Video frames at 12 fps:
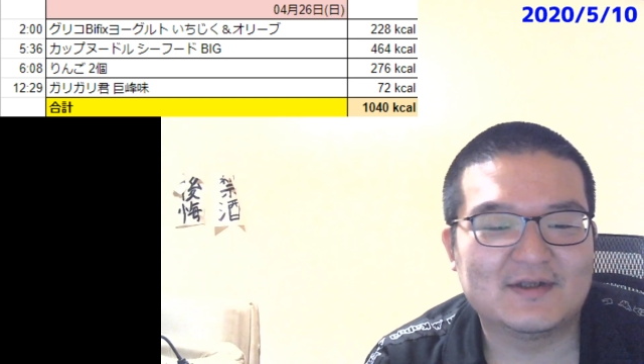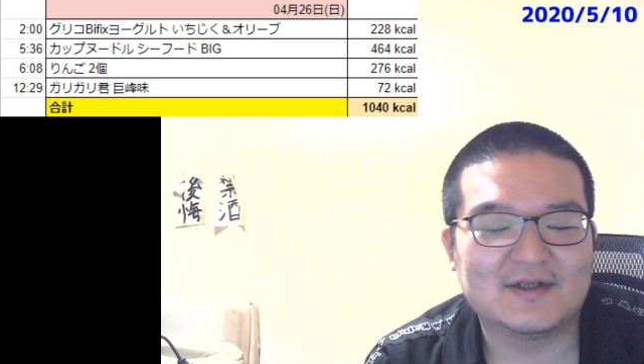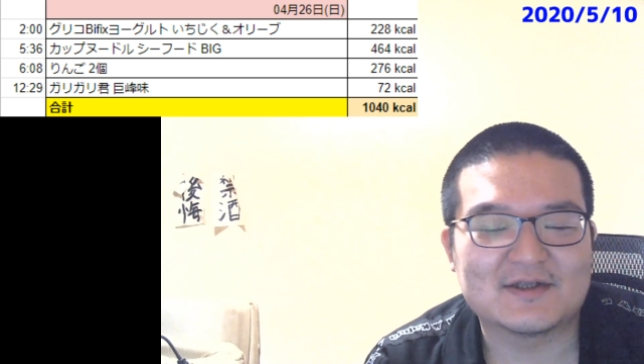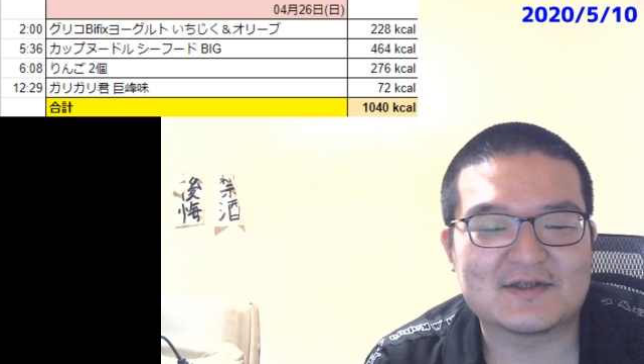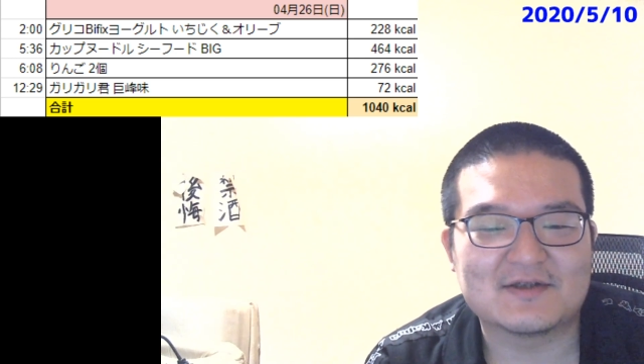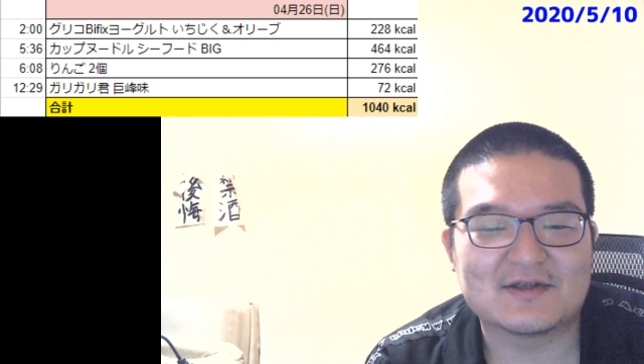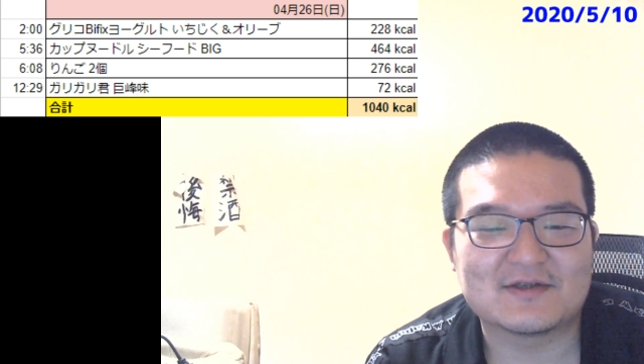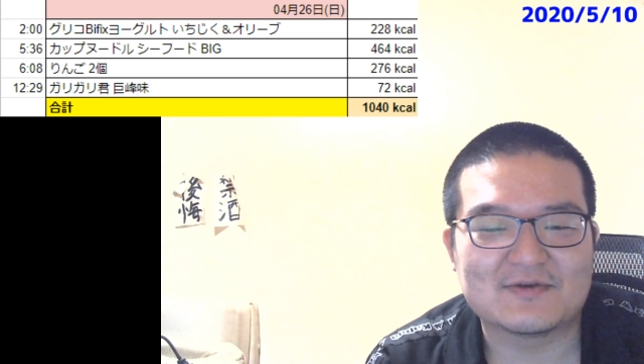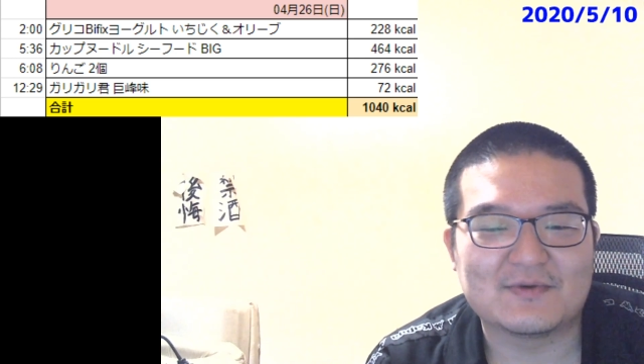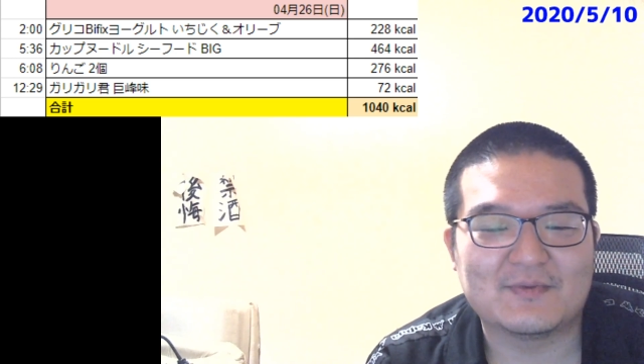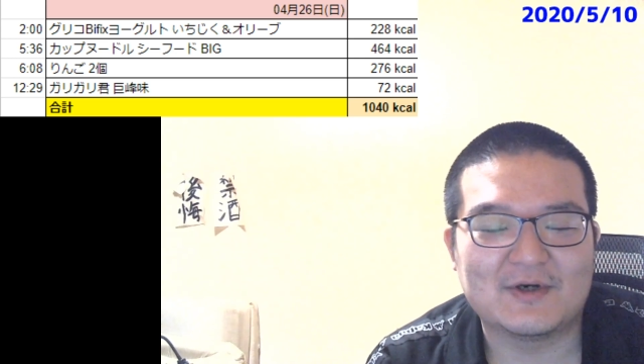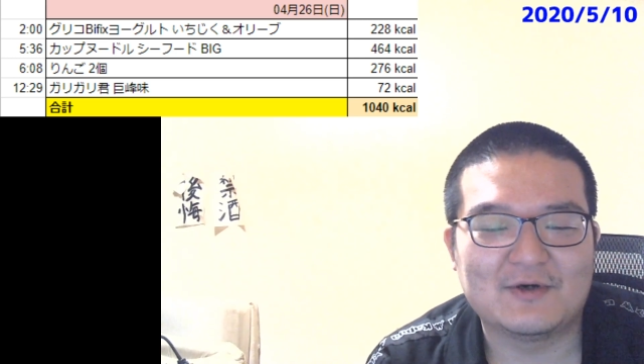熱々
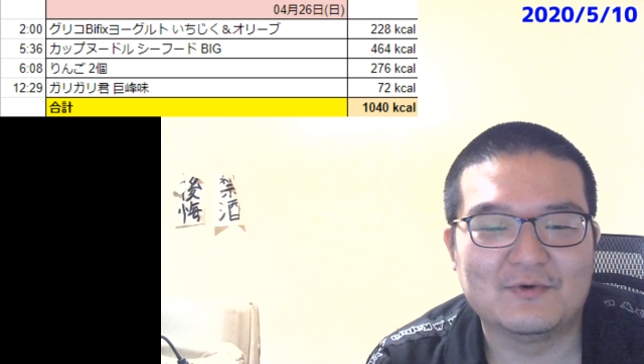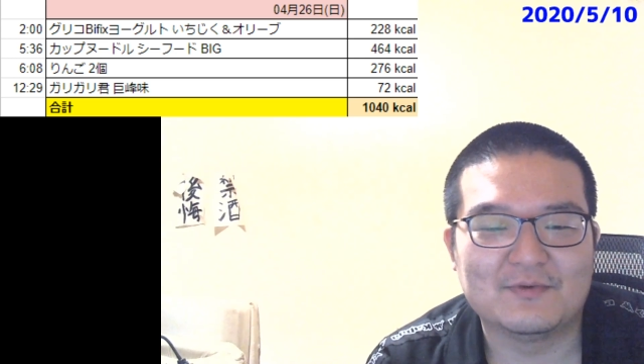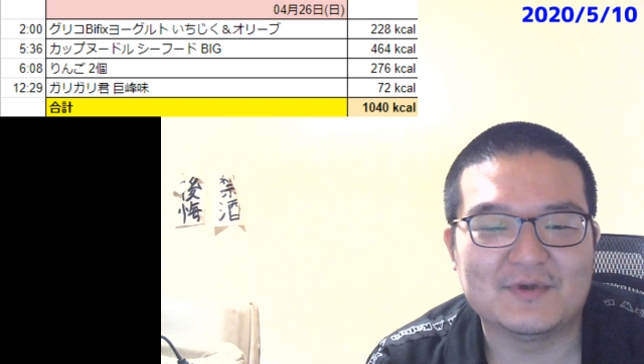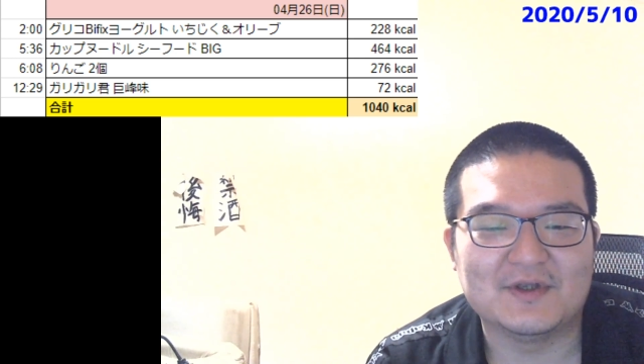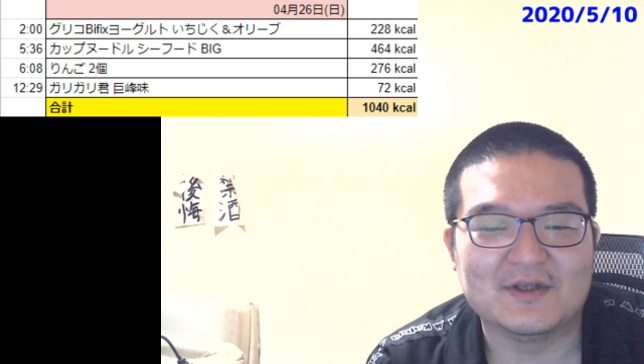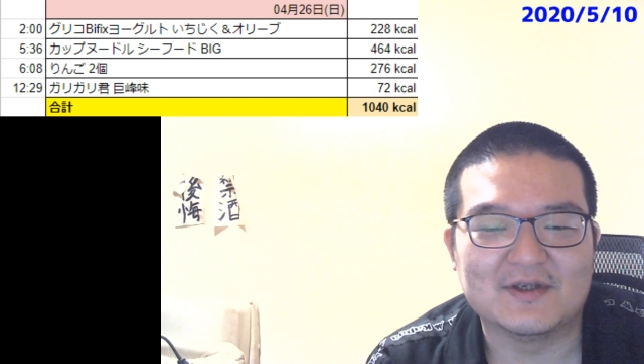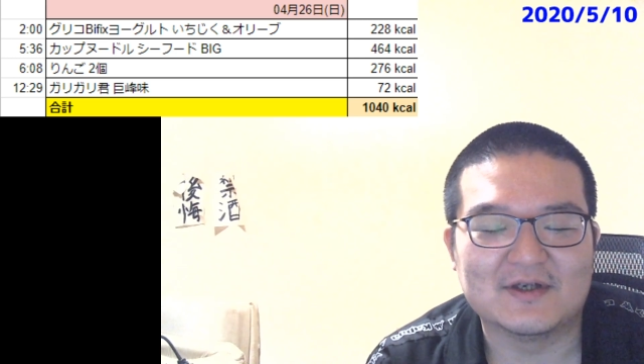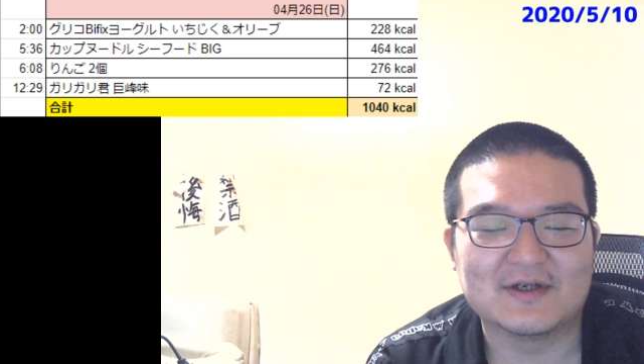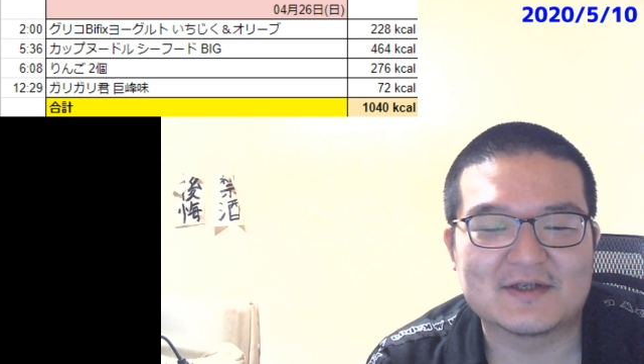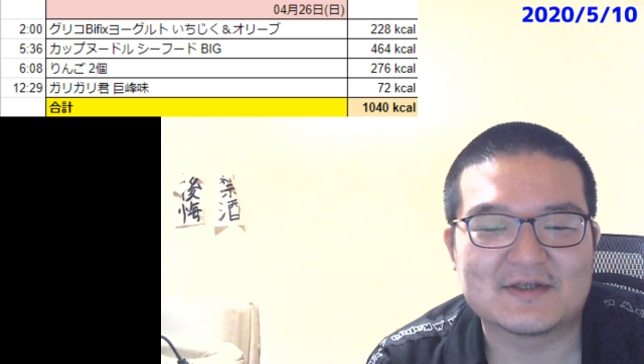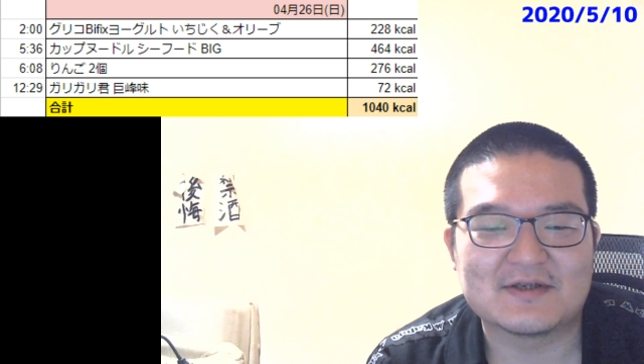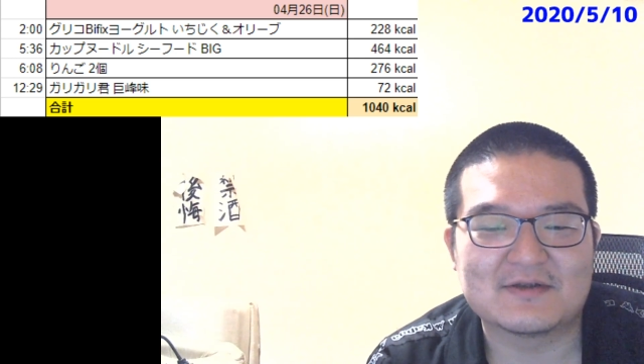の魔法瓶に
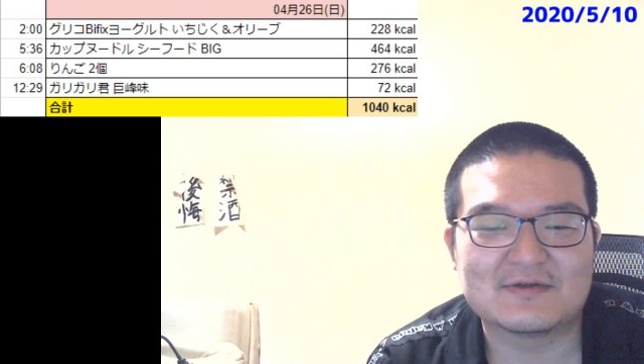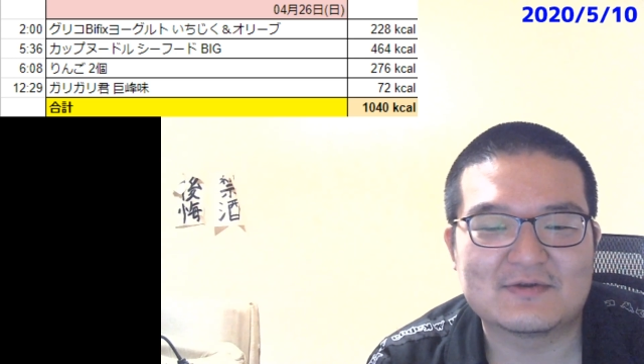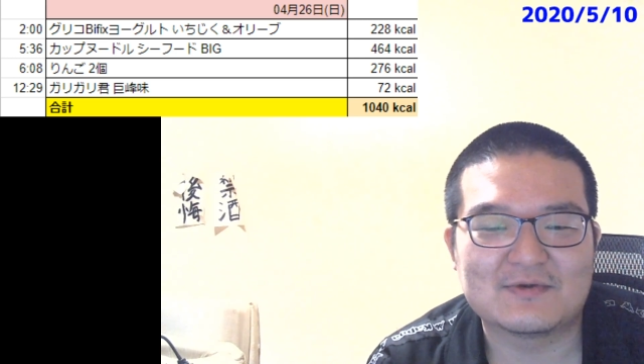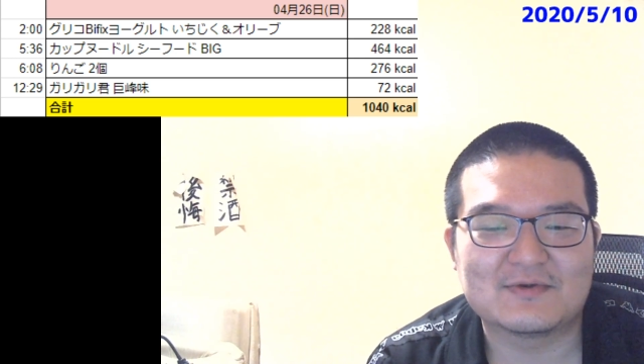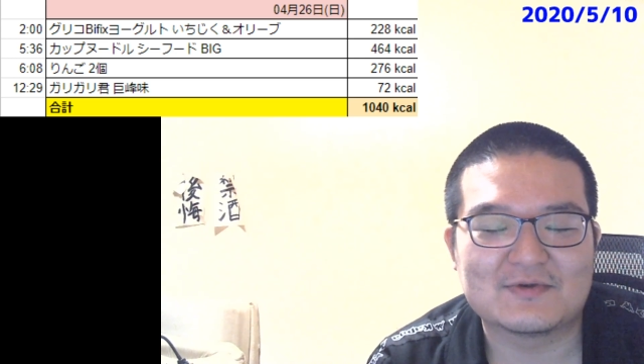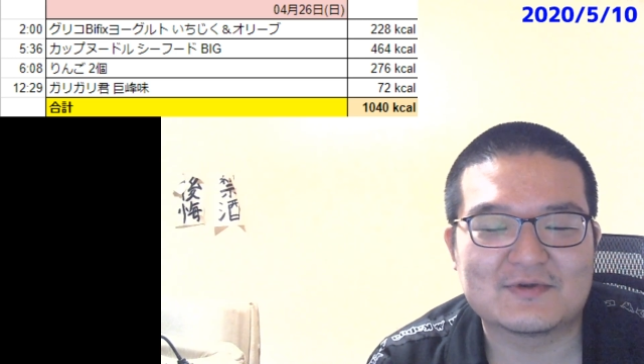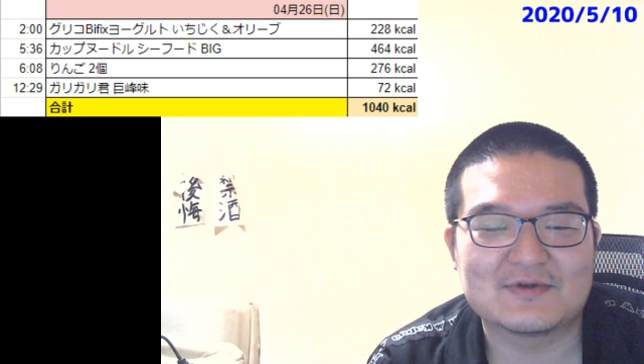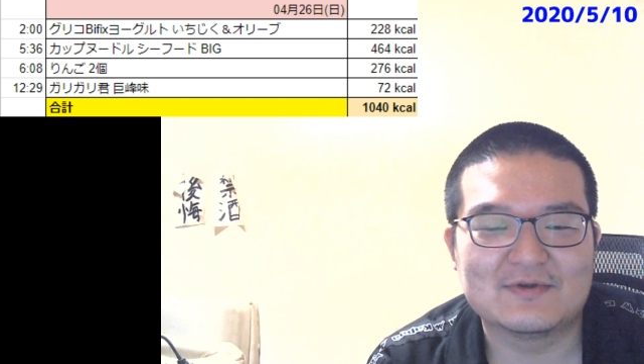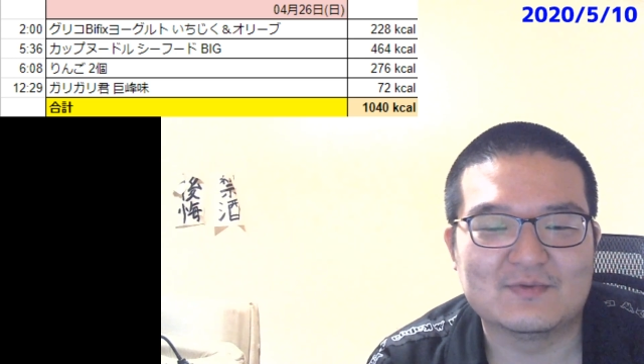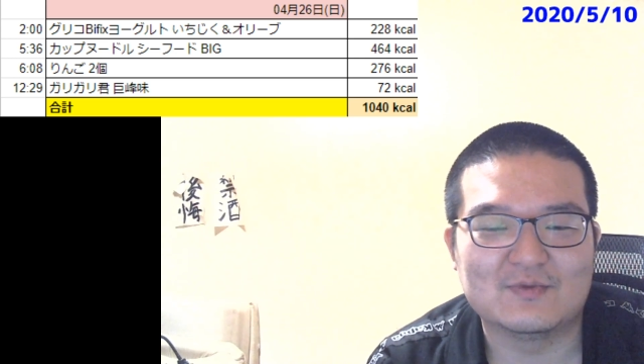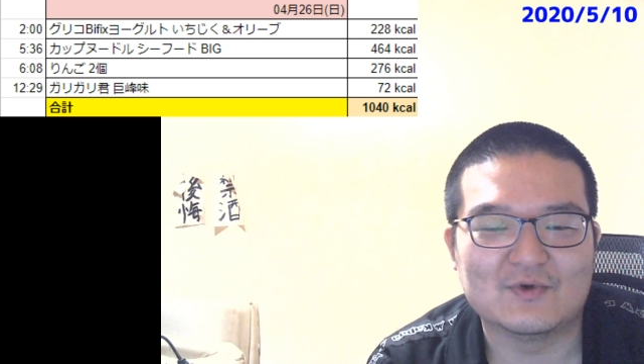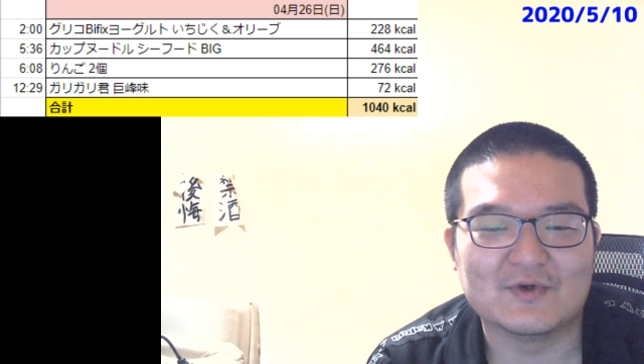熱々の
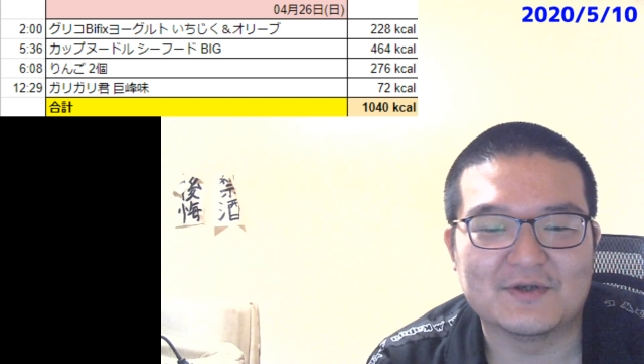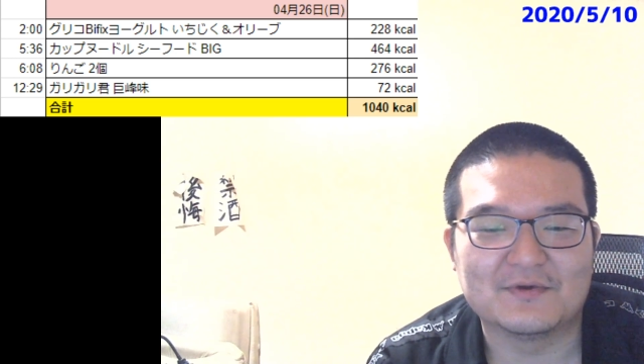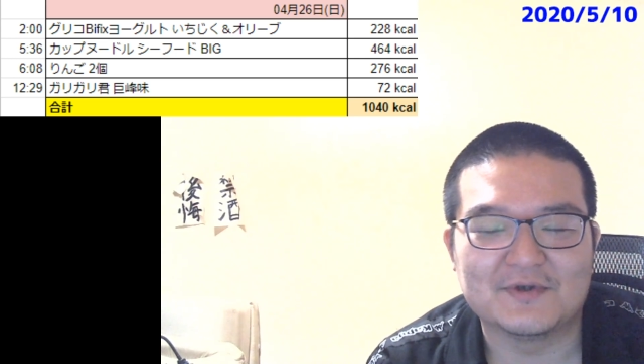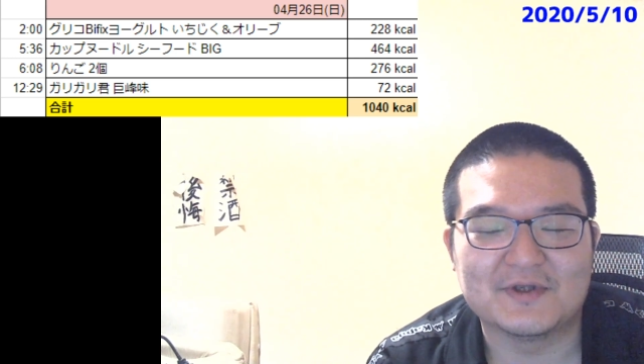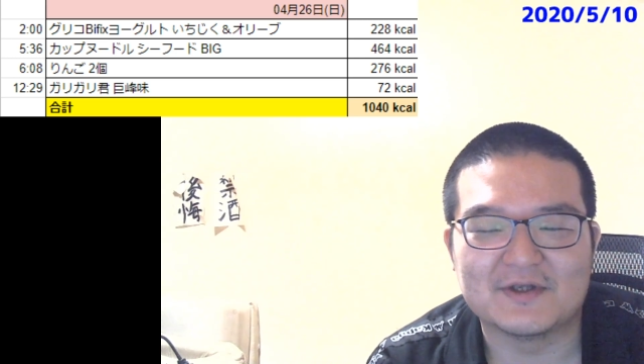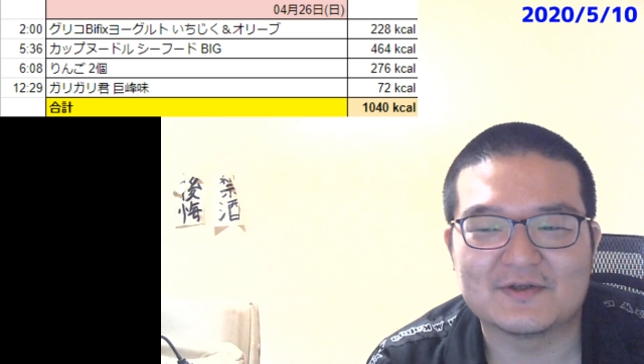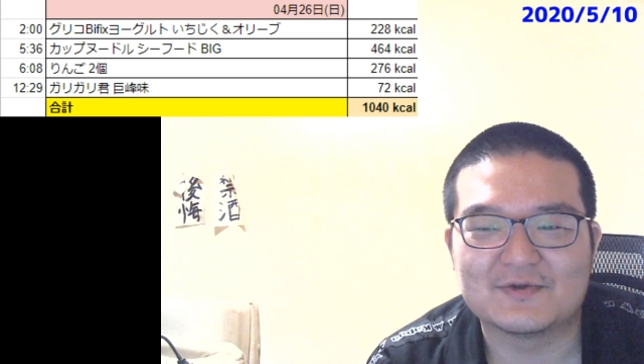スープを入れといて、